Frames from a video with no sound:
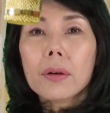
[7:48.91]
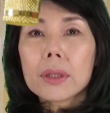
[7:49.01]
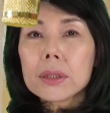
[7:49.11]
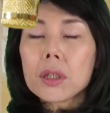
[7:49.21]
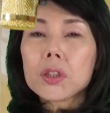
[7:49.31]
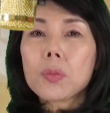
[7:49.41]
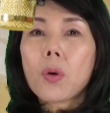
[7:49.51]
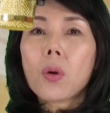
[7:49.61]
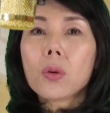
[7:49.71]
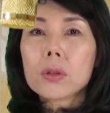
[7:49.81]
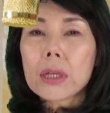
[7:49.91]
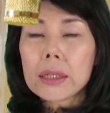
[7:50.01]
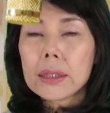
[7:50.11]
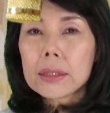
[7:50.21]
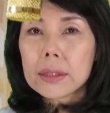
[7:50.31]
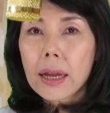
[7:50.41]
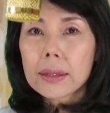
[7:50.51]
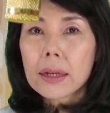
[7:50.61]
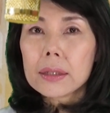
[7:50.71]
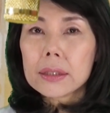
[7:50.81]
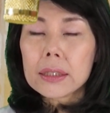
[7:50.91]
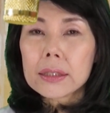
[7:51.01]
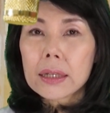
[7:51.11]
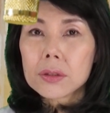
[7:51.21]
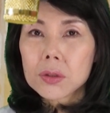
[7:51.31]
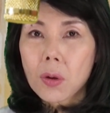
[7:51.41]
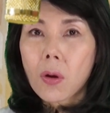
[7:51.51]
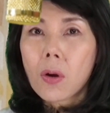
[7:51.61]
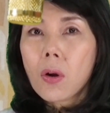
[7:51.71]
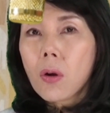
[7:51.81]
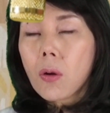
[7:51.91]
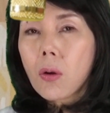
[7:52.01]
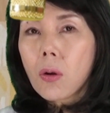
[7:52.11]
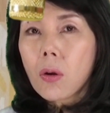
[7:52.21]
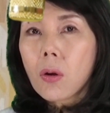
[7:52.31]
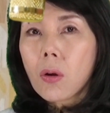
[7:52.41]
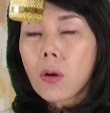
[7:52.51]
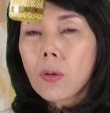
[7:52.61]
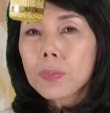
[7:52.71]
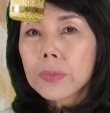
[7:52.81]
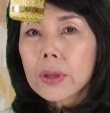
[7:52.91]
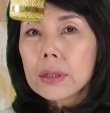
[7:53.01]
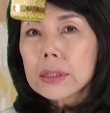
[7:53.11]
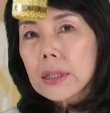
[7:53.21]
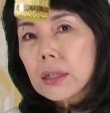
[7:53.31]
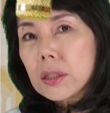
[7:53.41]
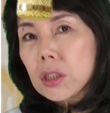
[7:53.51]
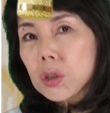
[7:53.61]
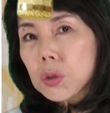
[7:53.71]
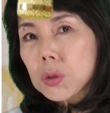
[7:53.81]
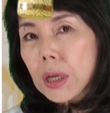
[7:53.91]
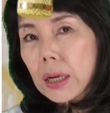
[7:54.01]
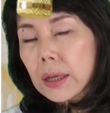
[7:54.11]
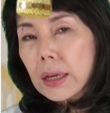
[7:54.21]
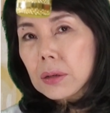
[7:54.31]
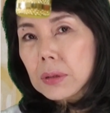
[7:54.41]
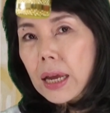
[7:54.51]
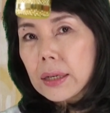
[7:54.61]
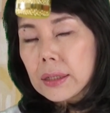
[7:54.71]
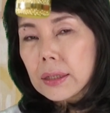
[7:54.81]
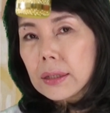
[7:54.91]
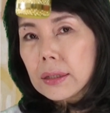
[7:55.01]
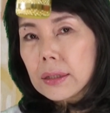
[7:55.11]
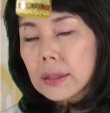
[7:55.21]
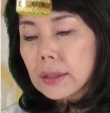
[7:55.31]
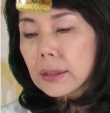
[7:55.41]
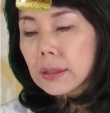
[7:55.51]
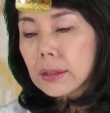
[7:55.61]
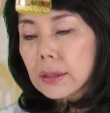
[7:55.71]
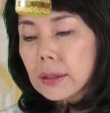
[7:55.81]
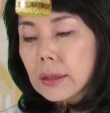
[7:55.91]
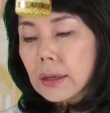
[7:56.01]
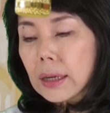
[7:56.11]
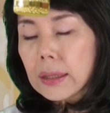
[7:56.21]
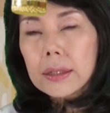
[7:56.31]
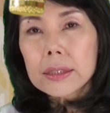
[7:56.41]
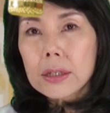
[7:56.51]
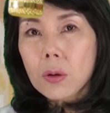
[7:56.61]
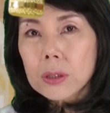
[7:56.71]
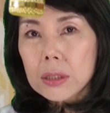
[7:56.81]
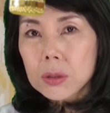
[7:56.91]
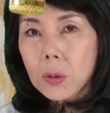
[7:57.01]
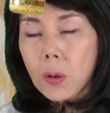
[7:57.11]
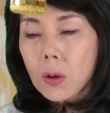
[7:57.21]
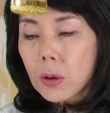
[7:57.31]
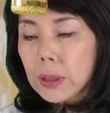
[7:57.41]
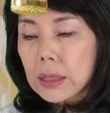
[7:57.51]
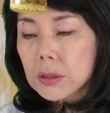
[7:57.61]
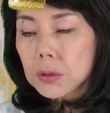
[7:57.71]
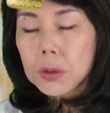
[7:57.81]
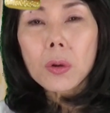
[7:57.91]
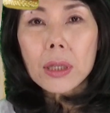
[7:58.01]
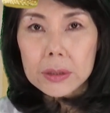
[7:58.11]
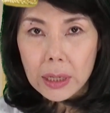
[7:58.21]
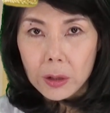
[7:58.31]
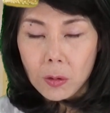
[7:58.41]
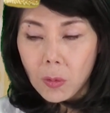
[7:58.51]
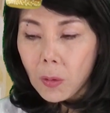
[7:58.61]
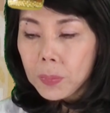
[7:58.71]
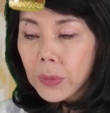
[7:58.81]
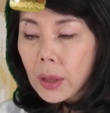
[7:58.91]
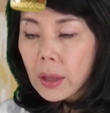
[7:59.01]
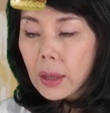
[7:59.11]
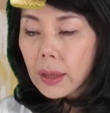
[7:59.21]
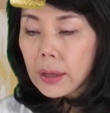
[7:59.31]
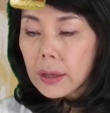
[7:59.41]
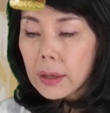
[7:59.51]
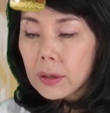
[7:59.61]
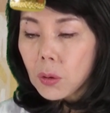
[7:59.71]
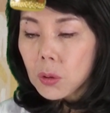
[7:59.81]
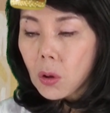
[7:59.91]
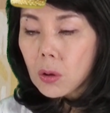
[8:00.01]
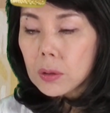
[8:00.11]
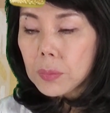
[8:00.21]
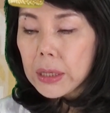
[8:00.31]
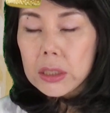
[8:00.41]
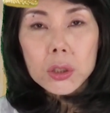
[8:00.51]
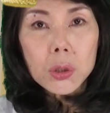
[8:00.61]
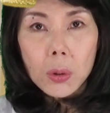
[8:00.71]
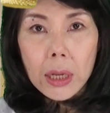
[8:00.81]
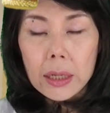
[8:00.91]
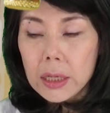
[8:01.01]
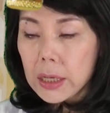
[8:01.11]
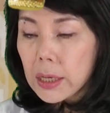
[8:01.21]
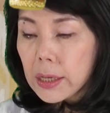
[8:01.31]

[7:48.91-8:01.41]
私たちもこの先ですね新しい札を2027年ぐらいに、えー、新しいお札を手にするようですけれども、えー、この明治15年に